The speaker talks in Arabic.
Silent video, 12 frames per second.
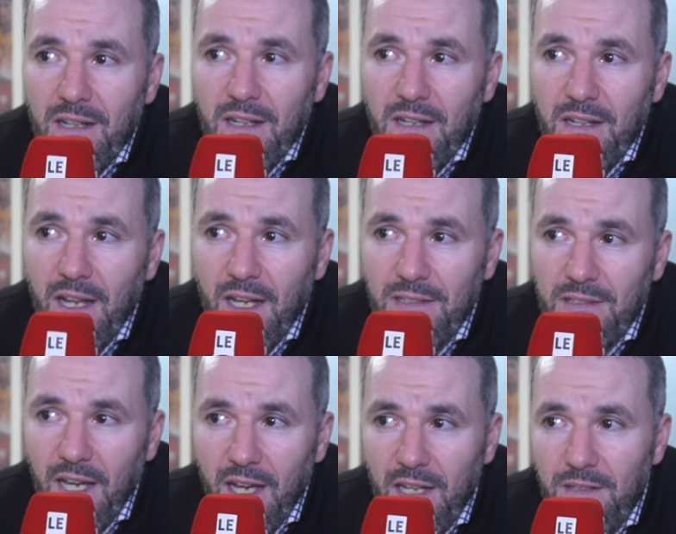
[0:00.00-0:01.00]
الحظ
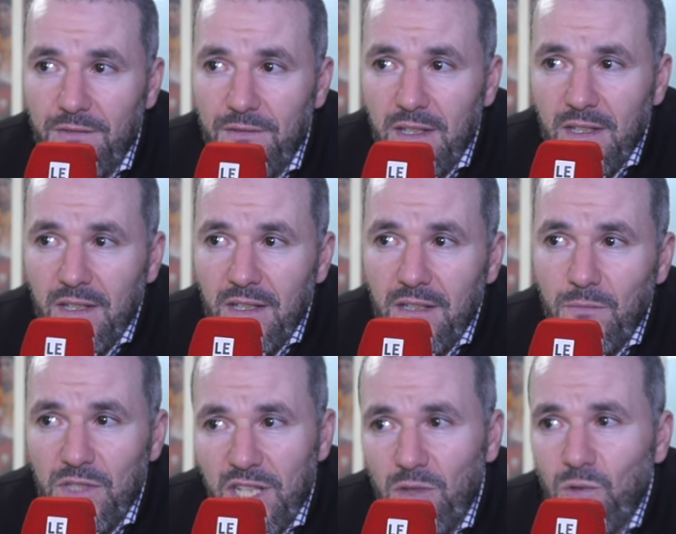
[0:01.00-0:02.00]
حالف آه،
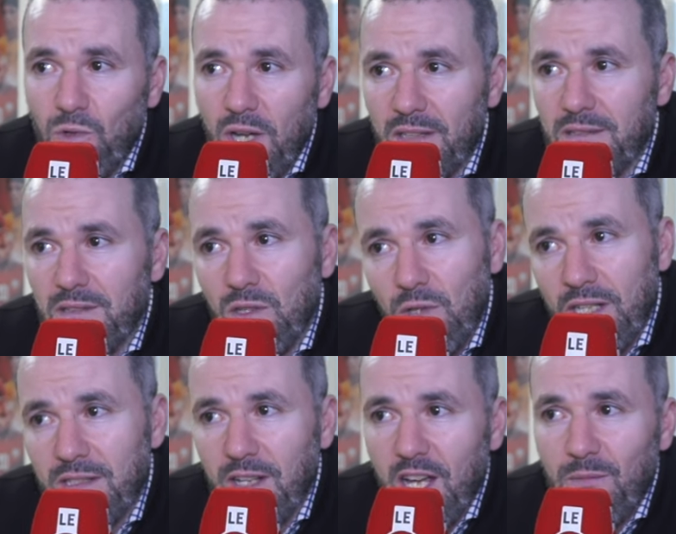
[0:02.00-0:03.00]
مش نقول الحظ نقول
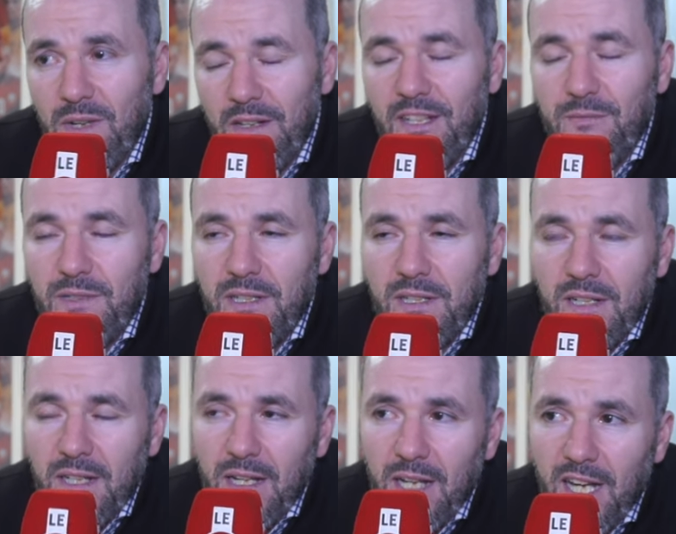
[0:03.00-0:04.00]
حتى العمل الكبير
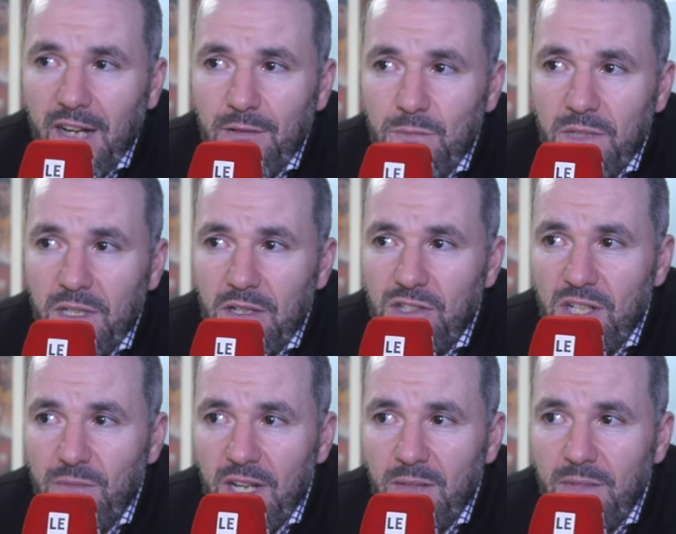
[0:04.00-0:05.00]
اللي قامت به
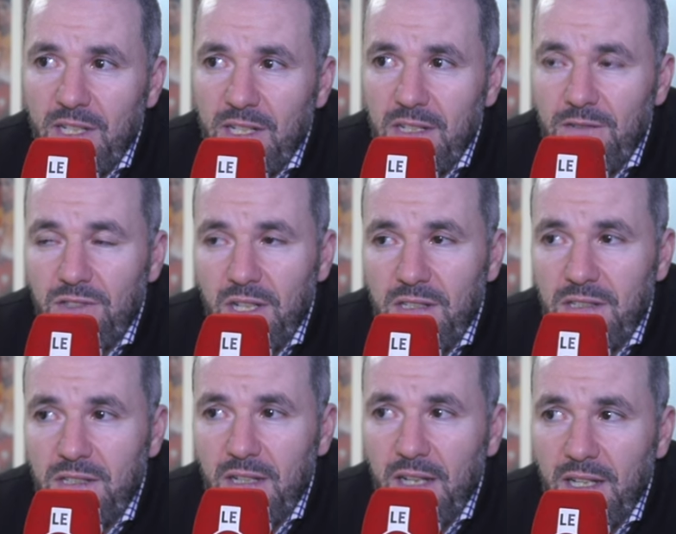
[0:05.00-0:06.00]
الجامعه الملكيه في
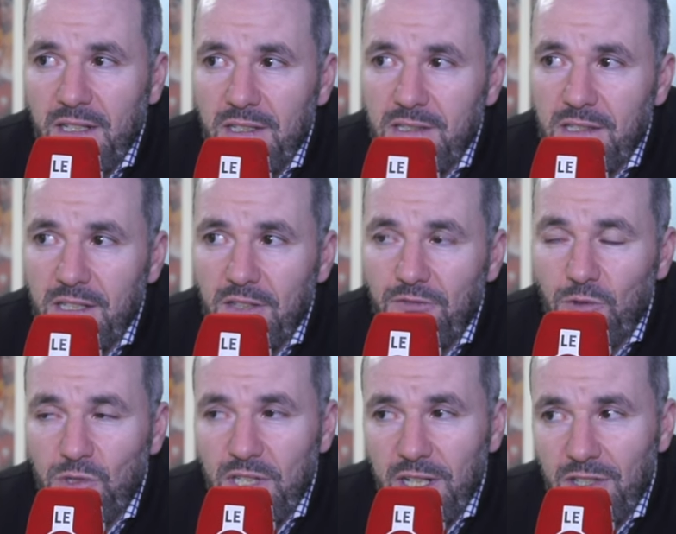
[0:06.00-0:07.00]
شخص الرئيس
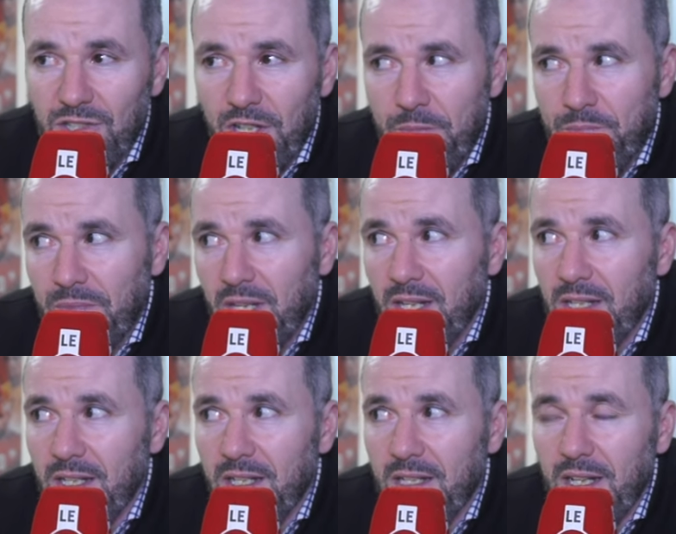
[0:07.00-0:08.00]
فوزي القجع
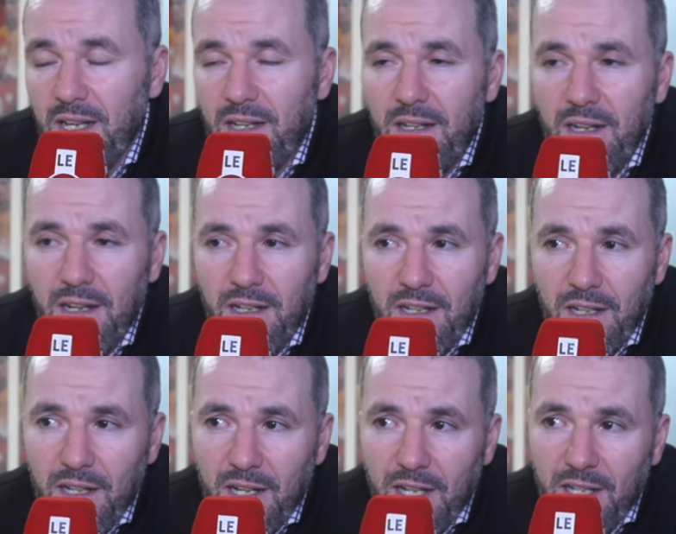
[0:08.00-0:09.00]
اللي خلى
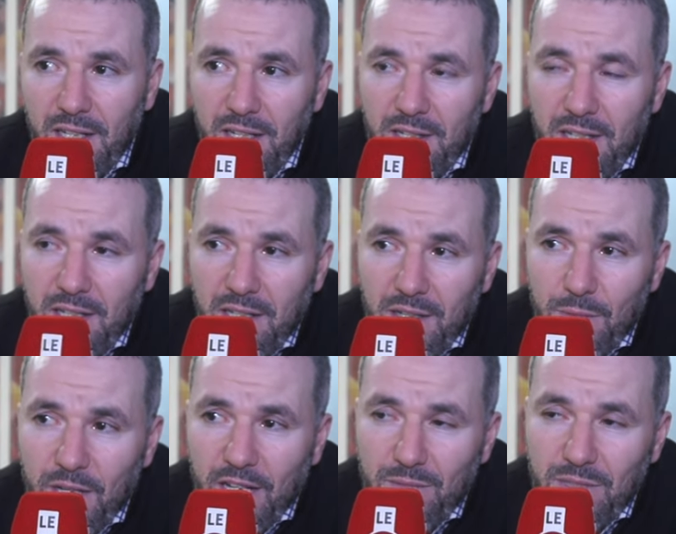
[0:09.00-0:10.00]
اخيرا
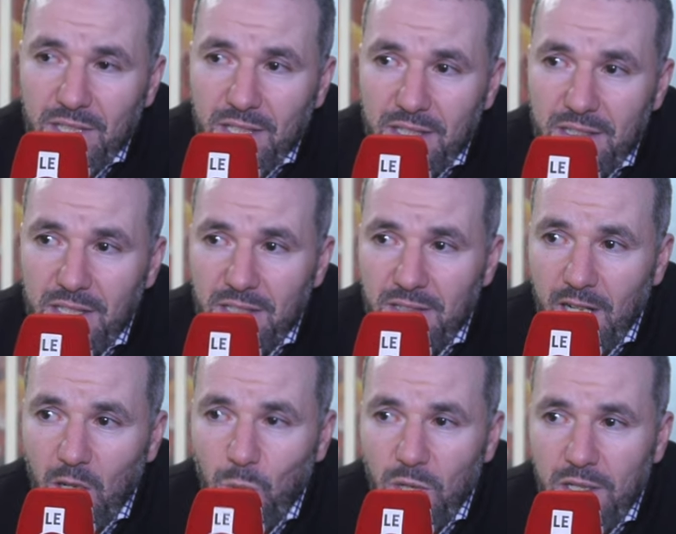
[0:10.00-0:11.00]
ابراهيم دياز
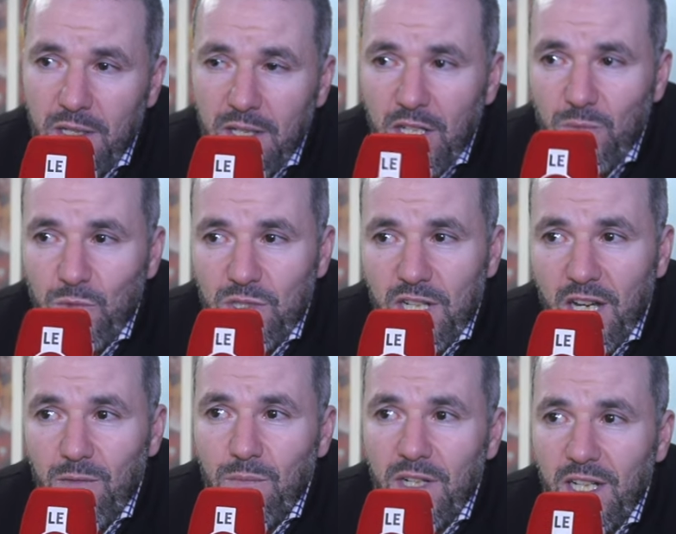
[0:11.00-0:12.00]
يختار الوان
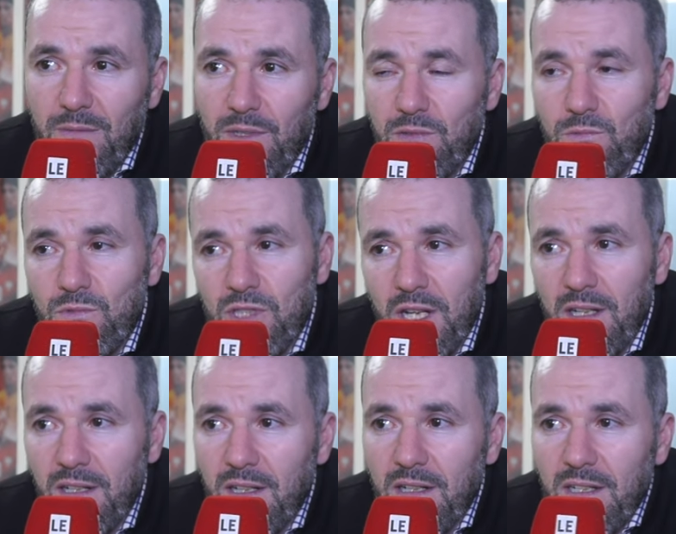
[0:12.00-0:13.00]
المنتخب المغربي وان شاء
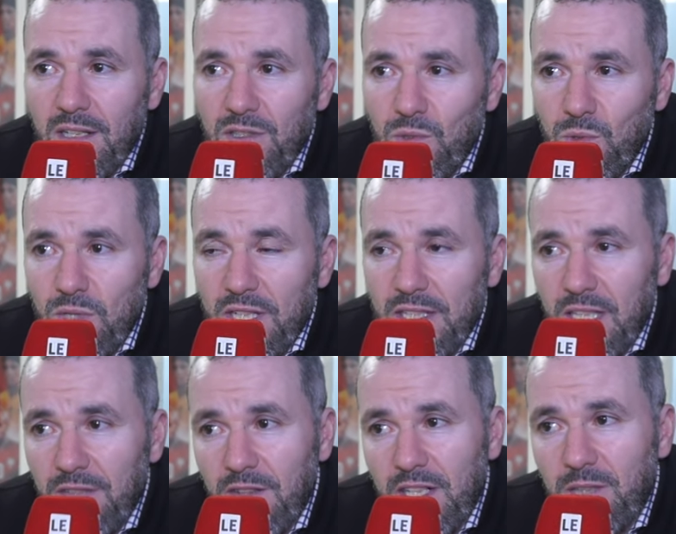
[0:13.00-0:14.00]
الله تكون
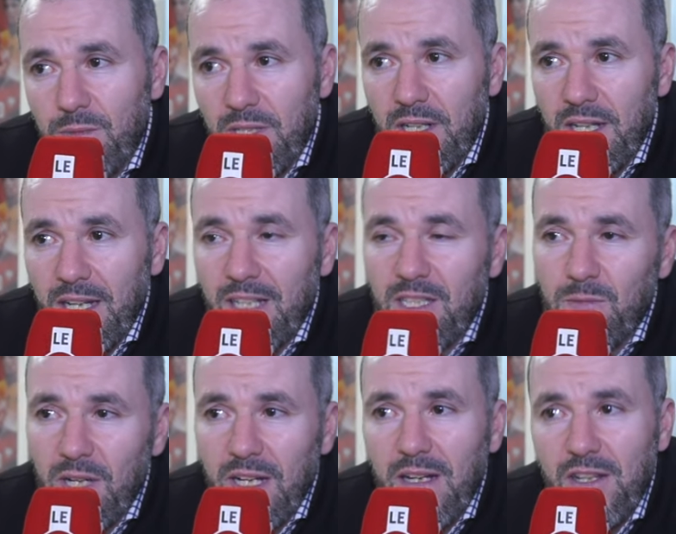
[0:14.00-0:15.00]
اضافه كبيره
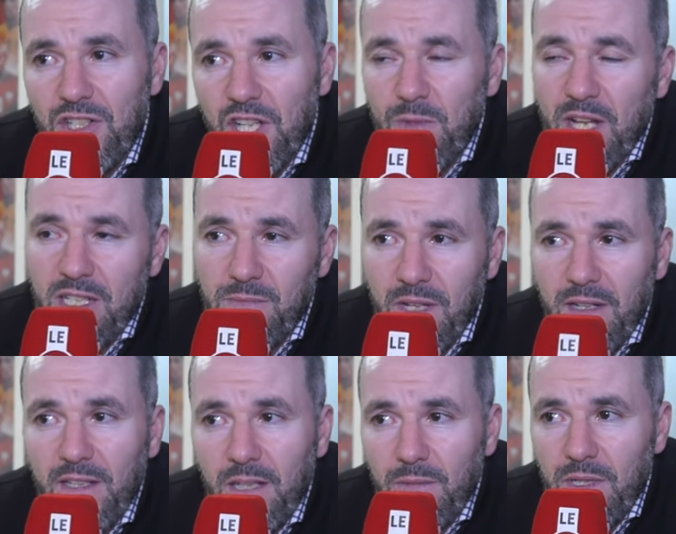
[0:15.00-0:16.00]
يقدمها الى جانب الاسماء
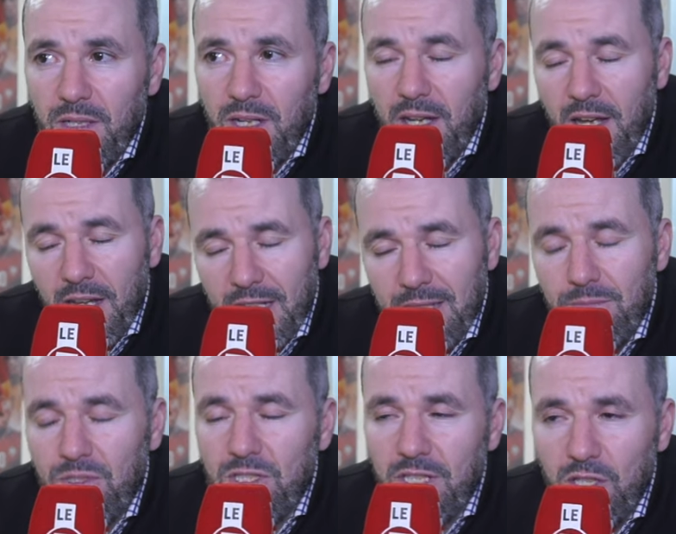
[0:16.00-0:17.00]
كبيره كحكيم
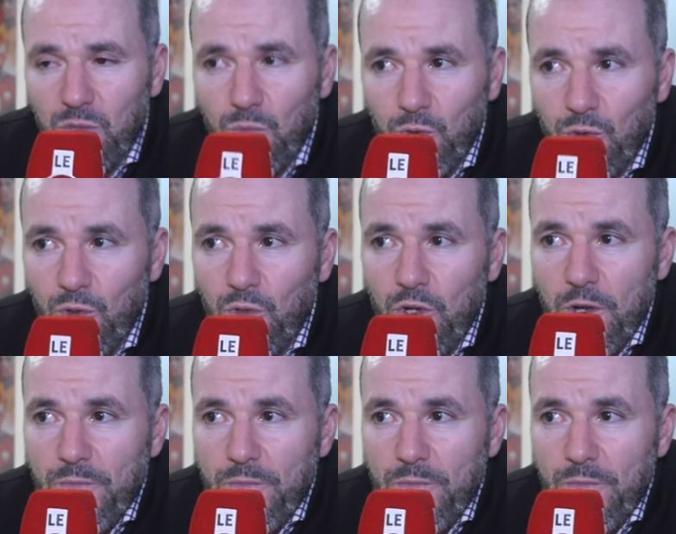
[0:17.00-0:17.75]
جياش بونو